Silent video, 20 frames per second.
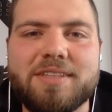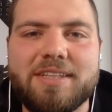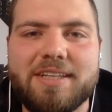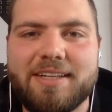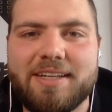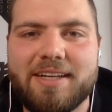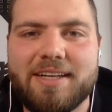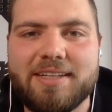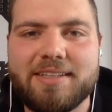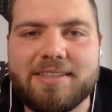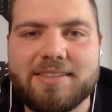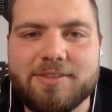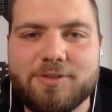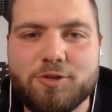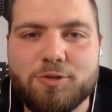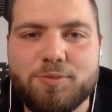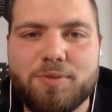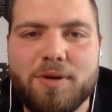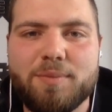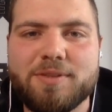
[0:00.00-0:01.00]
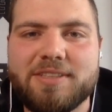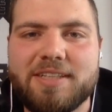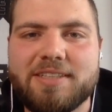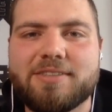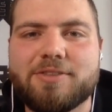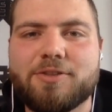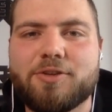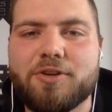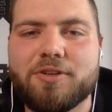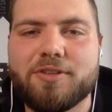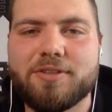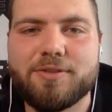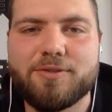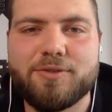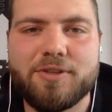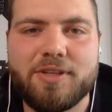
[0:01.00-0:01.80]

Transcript: den er da super besetzen könnte.